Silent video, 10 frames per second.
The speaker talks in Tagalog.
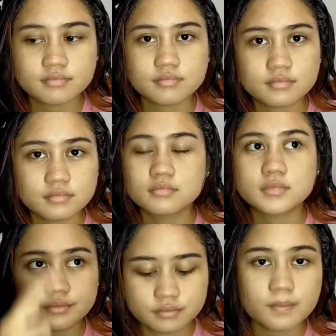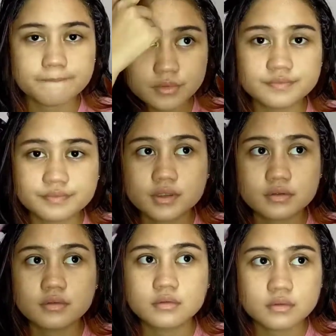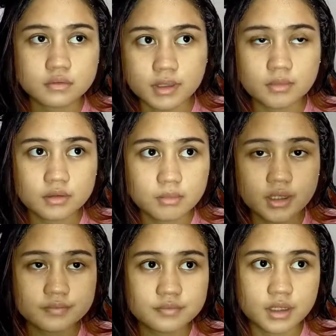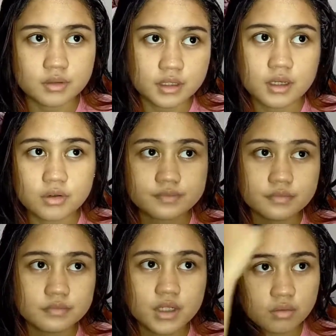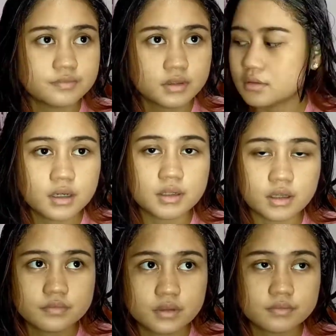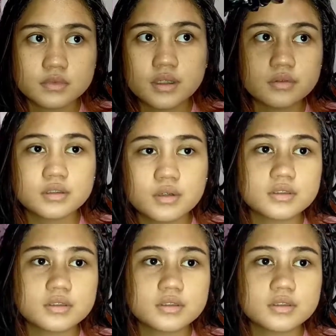if you want to get your hair done or hair color. So,